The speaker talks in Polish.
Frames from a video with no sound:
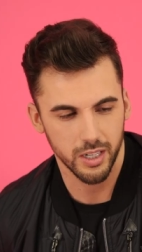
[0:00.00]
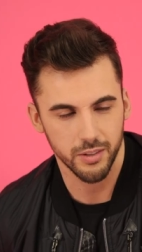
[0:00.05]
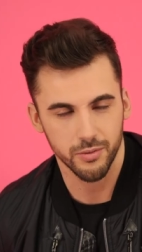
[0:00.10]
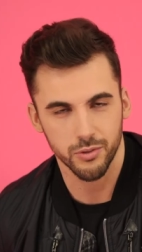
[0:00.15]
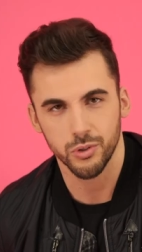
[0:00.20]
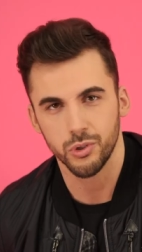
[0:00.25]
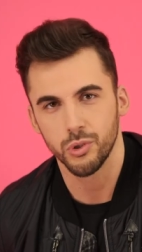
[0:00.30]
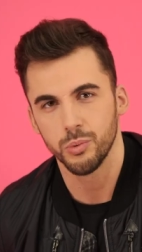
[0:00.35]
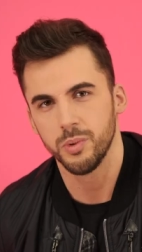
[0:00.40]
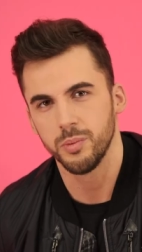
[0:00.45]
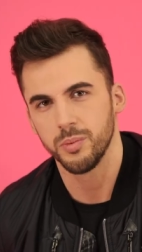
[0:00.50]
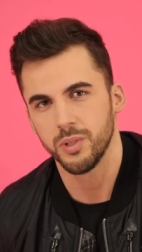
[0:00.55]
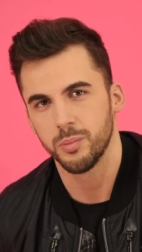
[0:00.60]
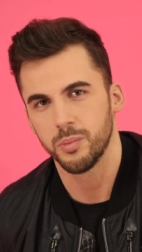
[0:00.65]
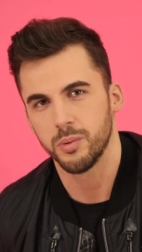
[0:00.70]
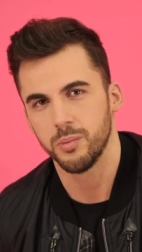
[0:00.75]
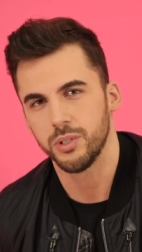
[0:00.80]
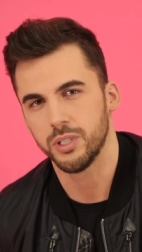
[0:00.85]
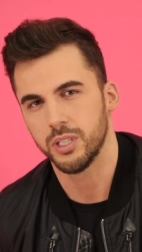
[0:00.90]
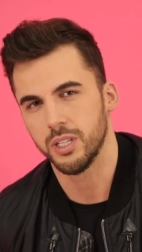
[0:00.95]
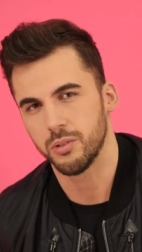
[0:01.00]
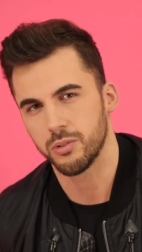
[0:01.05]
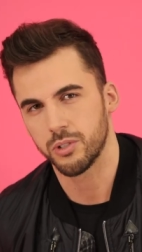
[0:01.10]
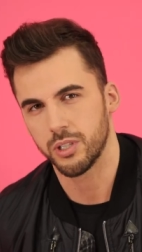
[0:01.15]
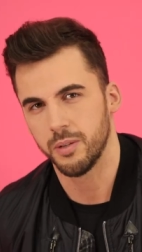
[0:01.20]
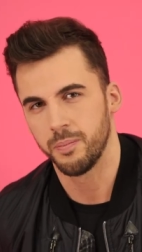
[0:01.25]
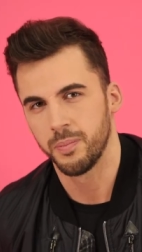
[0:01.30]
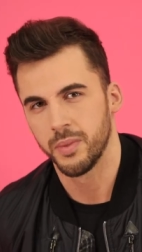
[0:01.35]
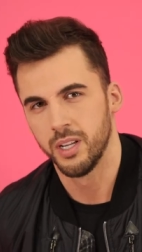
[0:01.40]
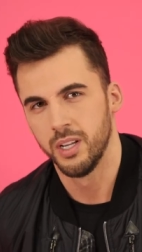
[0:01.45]
ale w życiu bym nie pomyślał,
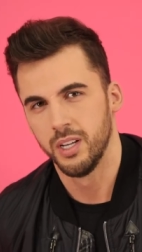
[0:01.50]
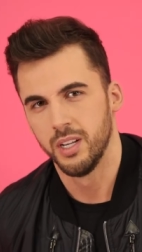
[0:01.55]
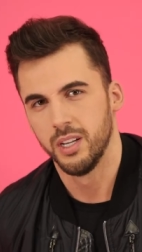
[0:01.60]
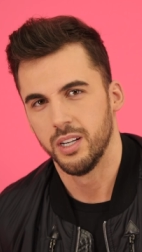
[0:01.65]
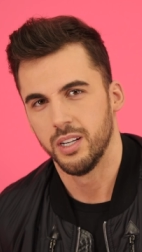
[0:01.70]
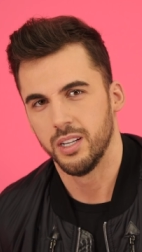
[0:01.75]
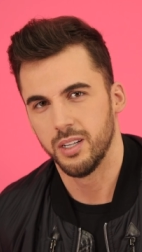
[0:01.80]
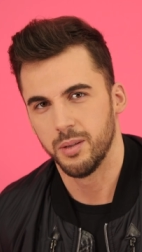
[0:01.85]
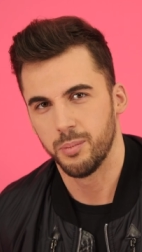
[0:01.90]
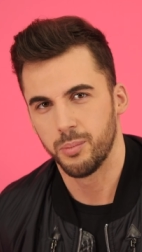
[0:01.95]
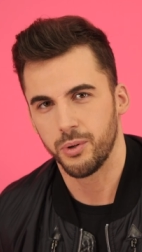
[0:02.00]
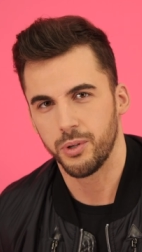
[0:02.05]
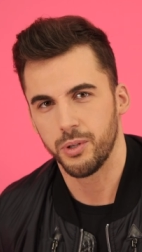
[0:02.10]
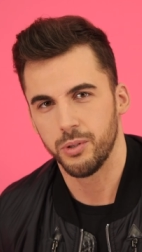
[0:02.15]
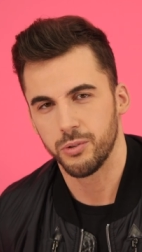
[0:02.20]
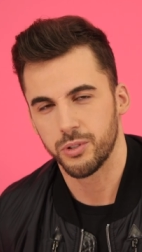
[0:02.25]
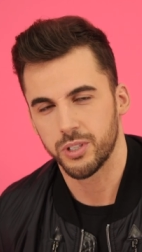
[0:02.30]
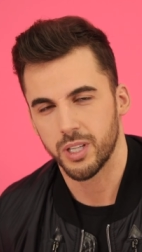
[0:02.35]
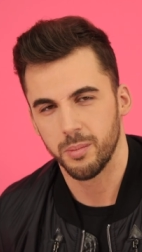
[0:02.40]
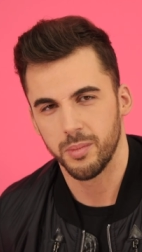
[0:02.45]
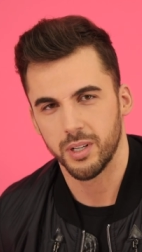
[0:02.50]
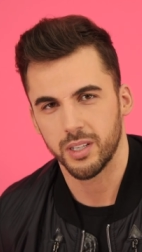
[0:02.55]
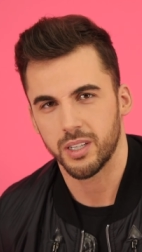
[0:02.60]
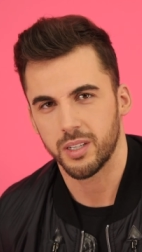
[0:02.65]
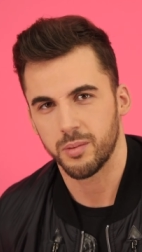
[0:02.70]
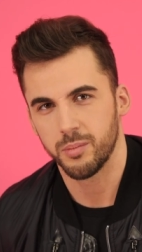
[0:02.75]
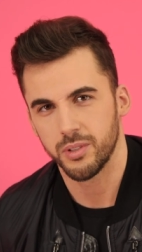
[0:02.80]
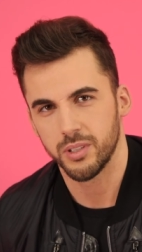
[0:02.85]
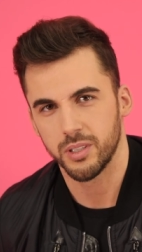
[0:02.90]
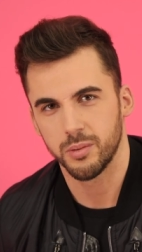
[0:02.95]
że po iluś tam
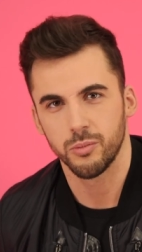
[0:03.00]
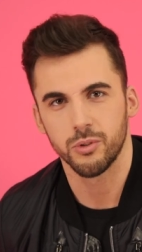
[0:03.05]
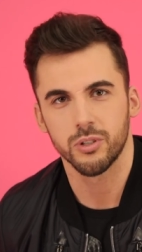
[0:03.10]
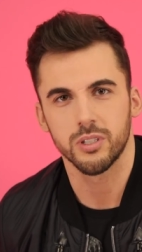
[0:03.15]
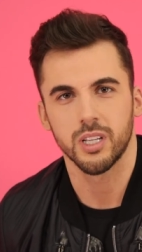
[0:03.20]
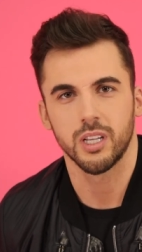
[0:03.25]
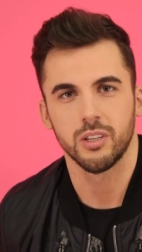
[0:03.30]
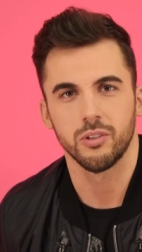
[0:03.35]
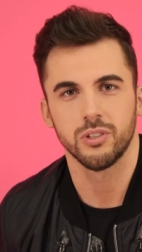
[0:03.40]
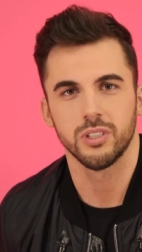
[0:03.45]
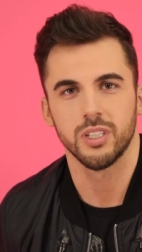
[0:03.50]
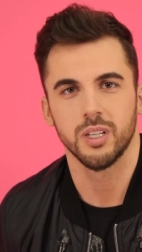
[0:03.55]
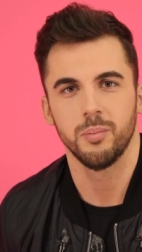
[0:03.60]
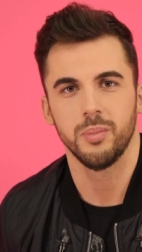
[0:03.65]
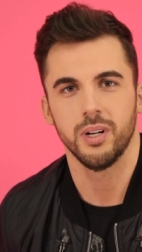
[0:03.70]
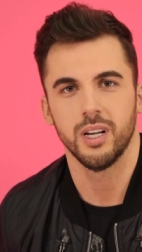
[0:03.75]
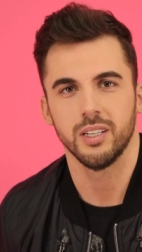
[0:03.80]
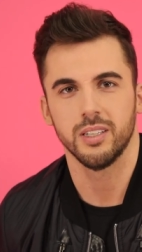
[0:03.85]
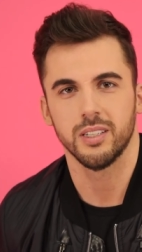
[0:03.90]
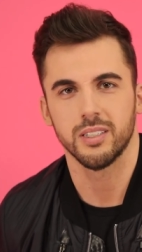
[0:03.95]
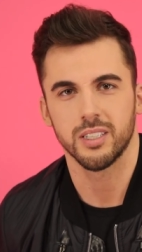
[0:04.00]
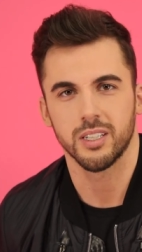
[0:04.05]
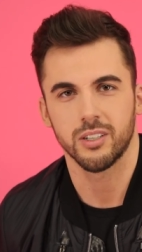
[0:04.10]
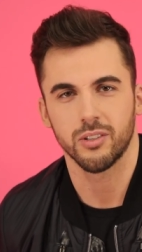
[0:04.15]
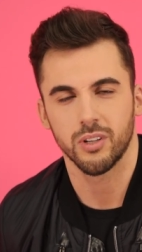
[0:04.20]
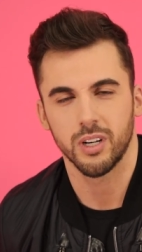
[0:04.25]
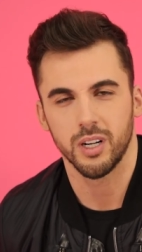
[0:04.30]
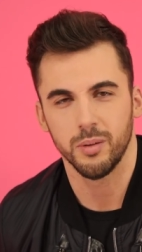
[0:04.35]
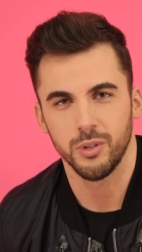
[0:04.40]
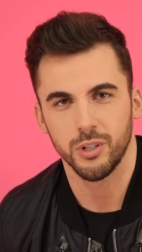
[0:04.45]
latach będę mógł stanąć na planie z
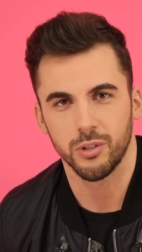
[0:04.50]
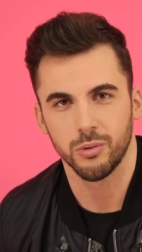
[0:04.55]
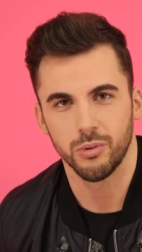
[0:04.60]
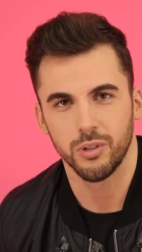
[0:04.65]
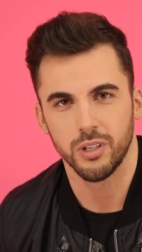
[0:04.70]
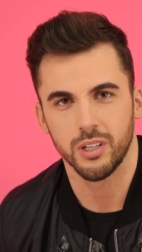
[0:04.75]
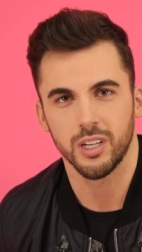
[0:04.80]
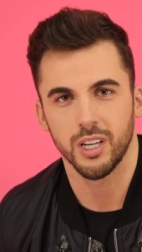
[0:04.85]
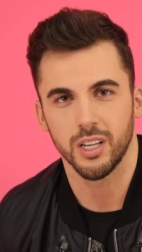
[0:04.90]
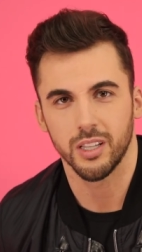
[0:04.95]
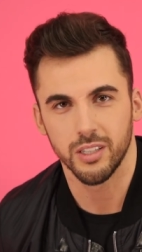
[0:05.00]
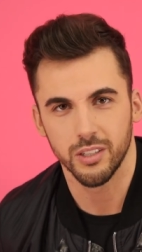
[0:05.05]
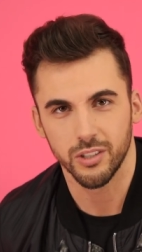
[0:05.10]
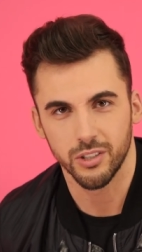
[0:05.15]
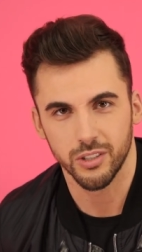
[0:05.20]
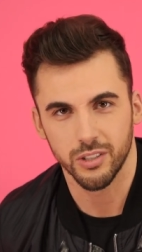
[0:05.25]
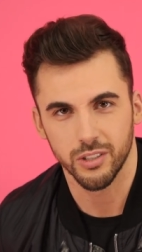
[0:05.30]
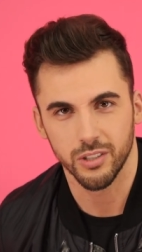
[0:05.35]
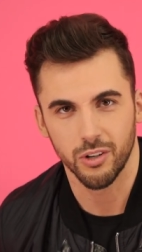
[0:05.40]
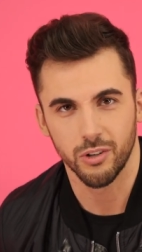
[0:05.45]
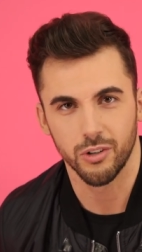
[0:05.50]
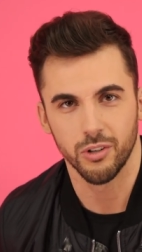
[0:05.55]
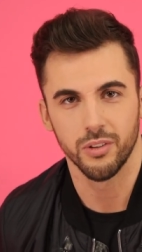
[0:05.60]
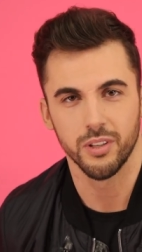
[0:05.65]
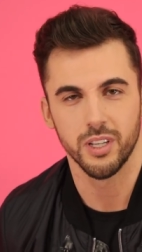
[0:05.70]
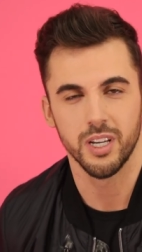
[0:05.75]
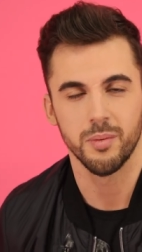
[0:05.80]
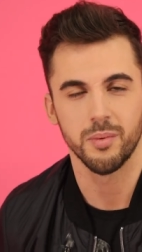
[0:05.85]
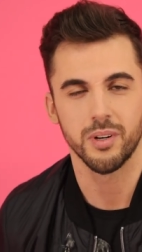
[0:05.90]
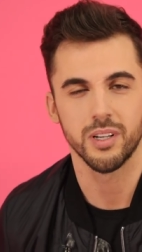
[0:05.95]
aktorami, których kiedyś
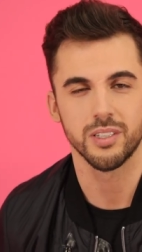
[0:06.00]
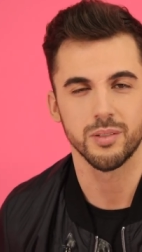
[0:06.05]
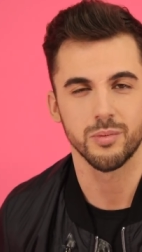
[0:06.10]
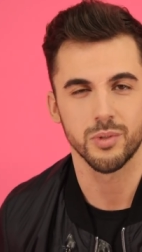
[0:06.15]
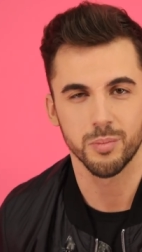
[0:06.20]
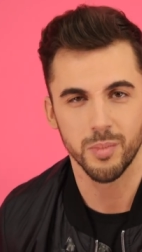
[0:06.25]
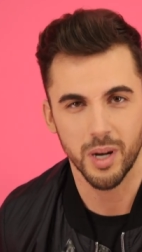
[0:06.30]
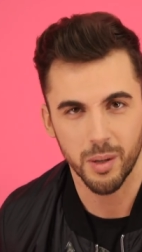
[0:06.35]
oglądałem razem z